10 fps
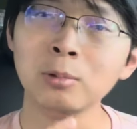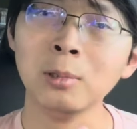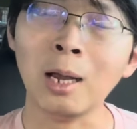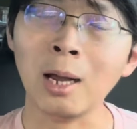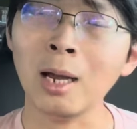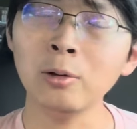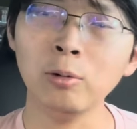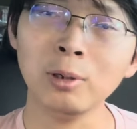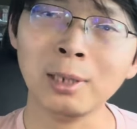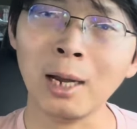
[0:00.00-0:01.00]
韩
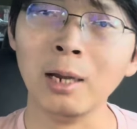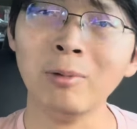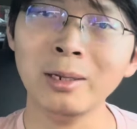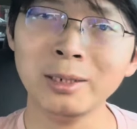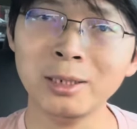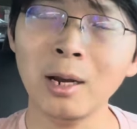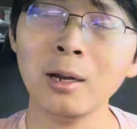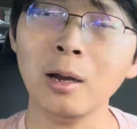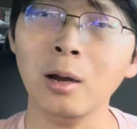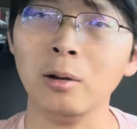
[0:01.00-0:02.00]
国、台湾、
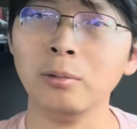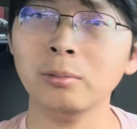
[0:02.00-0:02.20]
香港，